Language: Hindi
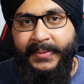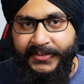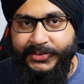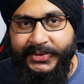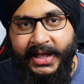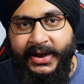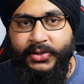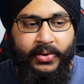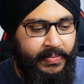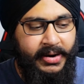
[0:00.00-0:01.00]
नंबर बताने
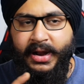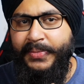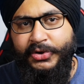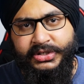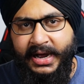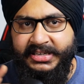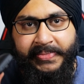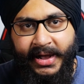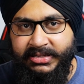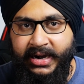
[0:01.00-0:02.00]
तो बट आपको चार से
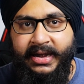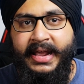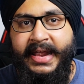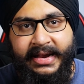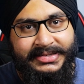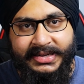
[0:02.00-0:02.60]
पांच घंटे ए